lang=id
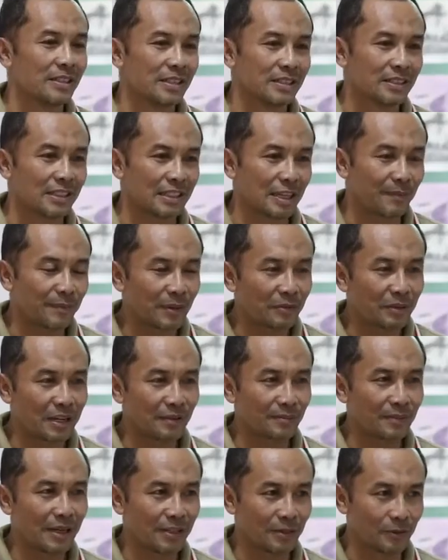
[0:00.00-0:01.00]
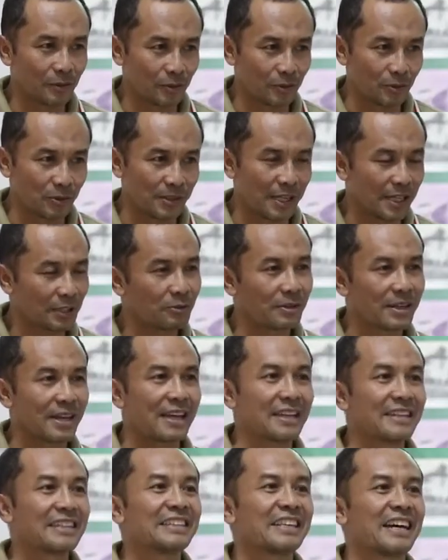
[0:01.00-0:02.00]
Tetapi orang Bandung khususnya itu
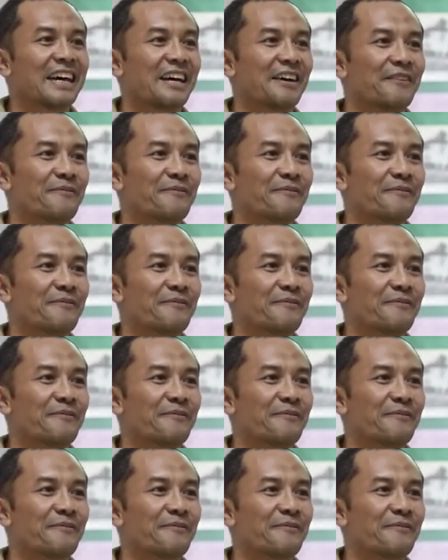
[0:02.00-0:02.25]
realita.